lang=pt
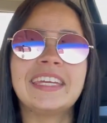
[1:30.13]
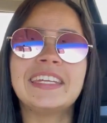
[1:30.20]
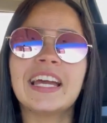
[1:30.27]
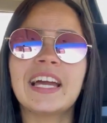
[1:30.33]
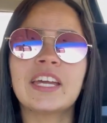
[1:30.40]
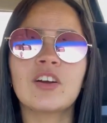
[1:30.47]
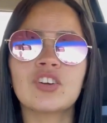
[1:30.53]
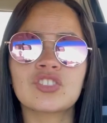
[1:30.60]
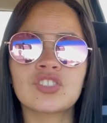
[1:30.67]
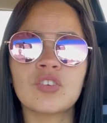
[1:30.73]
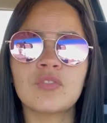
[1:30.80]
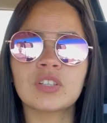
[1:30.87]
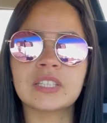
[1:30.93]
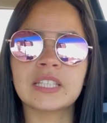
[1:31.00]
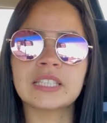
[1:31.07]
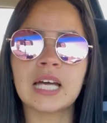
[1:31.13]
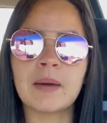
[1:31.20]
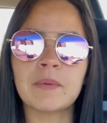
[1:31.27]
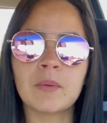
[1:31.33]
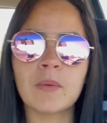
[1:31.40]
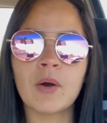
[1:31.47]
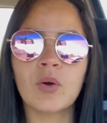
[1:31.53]
e aí hoje eu vou tentar
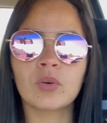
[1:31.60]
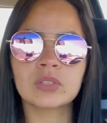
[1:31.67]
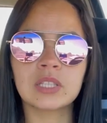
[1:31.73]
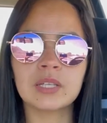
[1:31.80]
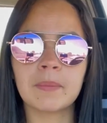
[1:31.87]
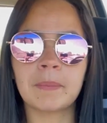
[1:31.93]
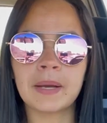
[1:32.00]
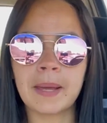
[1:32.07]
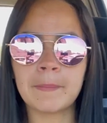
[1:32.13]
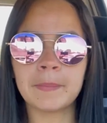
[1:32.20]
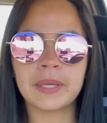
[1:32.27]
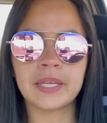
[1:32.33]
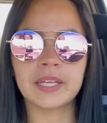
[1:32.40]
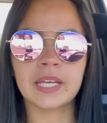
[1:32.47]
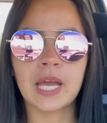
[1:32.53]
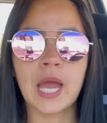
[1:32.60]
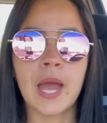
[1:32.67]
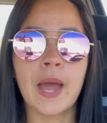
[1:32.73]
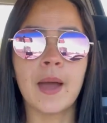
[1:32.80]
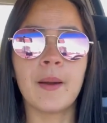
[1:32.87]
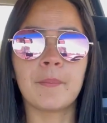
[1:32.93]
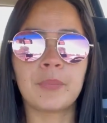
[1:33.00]
abrir uma conta pra mim
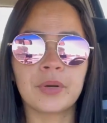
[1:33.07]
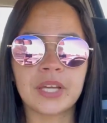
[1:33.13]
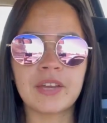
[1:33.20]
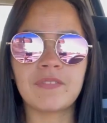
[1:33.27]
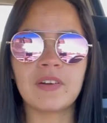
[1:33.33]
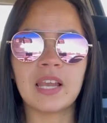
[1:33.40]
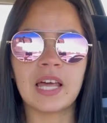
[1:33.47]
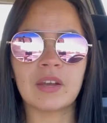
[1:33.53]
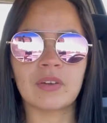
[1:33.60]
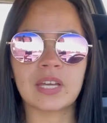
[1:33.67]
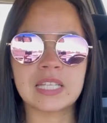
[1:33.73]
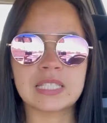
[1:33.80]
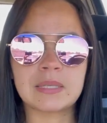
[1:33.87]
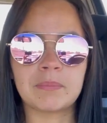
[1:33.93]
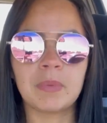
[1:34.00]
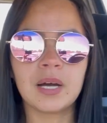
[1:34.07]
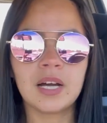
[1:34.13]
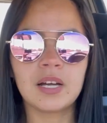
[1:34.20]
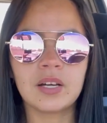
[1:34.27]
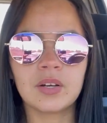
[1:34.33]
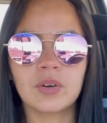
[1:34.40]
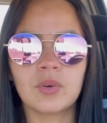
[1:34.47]
porque falaram que esse
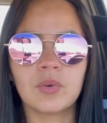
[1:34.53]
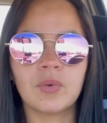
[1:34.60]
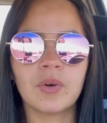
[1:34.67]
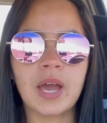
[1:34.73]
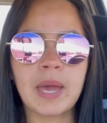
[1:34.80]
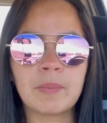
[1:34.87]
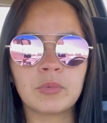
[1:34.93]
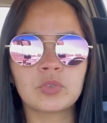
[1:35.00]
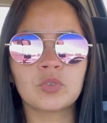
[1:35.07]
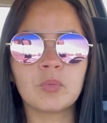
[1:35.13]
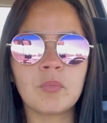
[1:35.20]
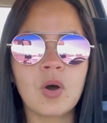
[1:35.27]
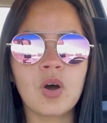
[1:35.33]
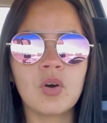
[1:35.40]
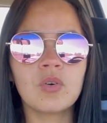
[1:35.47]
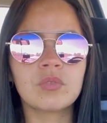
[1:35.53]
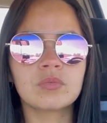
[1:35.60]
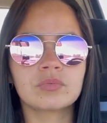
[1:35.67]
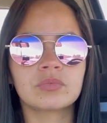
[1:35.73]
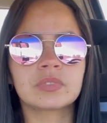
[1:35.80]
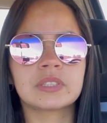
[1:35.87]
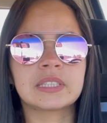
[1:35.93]
banco é muito bom,
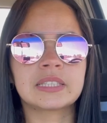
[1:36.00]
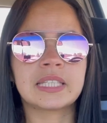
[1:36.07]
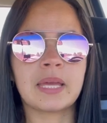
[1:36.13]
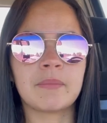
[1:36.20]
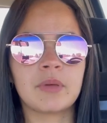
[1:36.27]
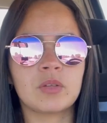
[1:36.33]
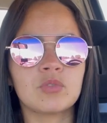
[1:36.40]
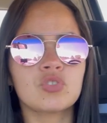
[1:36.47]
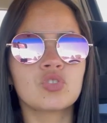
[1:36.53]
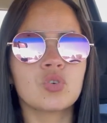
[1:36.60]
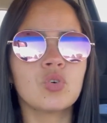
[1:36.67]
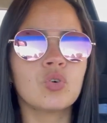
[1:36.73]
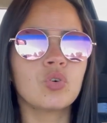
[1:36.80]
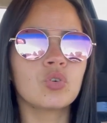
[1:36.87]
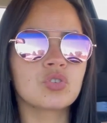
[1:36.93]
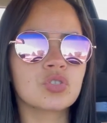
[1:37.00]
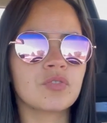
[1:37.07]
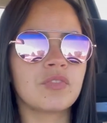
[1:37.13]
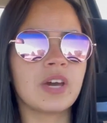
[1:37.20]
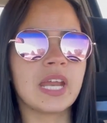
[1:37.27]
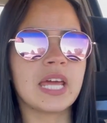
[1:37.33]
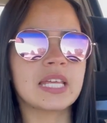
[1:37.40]
tem menos juros,
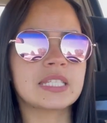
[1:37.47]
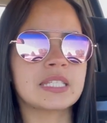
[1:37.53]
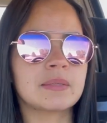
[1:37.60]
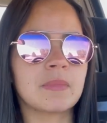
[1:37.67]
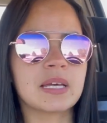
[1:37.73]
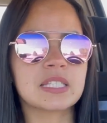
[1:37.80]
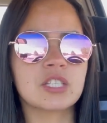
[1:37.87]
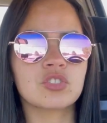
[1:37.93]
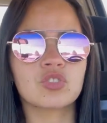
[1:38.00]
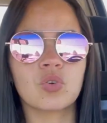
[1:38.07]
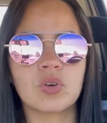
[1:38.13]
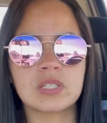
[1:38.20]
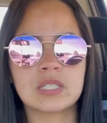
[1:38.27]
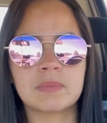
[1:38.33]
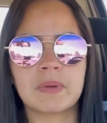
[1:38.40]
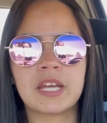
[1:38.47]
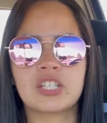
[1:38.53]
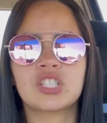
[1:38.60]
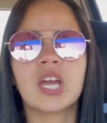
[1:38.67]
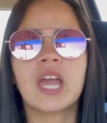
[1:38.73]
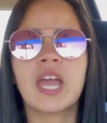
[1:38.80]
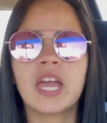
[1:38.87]
oferece bastante coisas pra
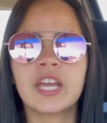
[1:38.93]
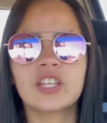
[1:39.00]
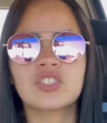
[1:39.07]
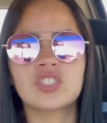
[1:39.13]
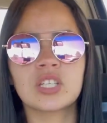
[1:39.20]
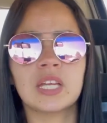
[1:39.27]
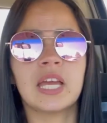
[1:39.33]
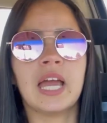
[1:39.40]
gente,